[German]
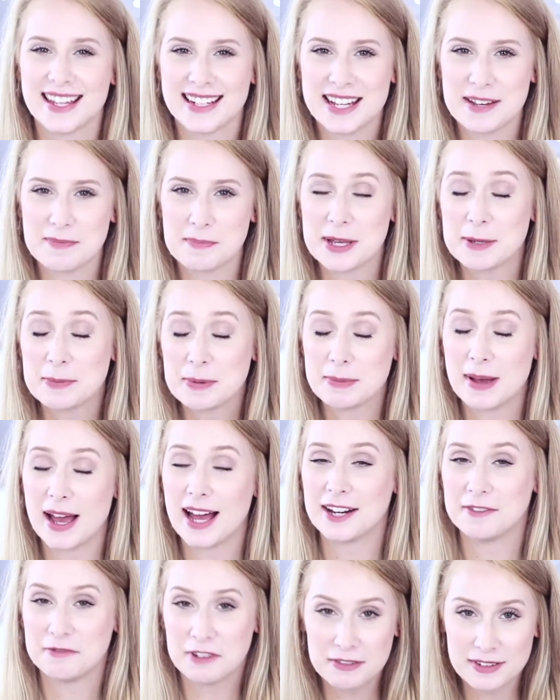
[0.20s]
ihr Lieben, ich bin
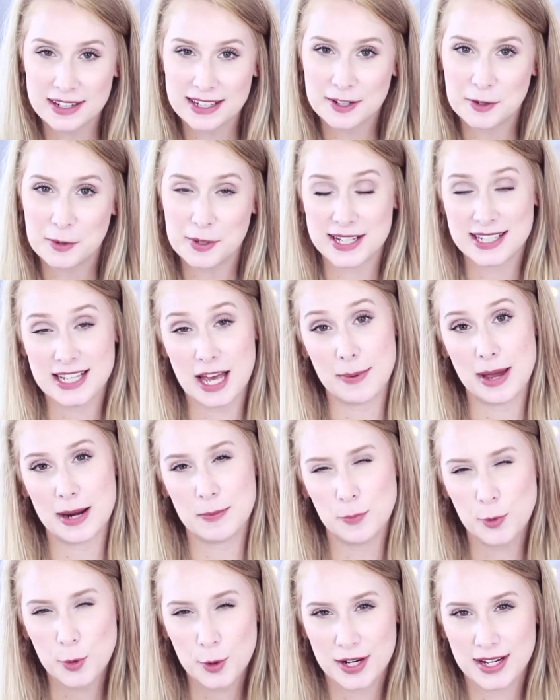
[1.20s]
Maren Vivian und ich habe
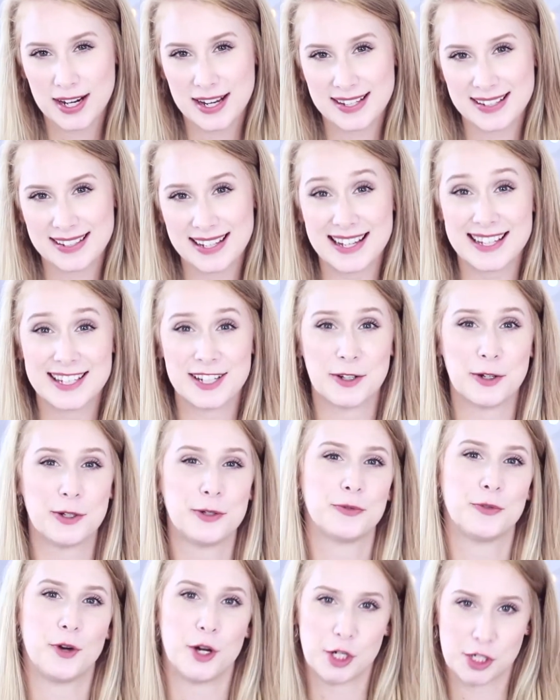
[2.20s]
ein Buch gelesen, das ich euch
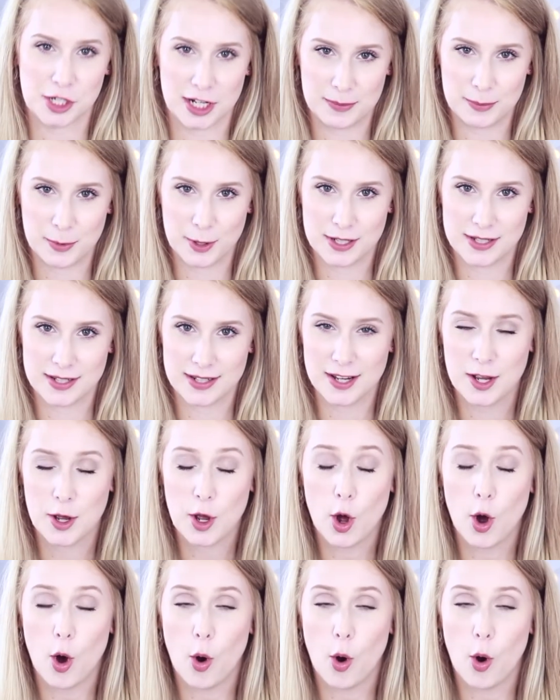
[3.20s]
heute vorstellen möchte.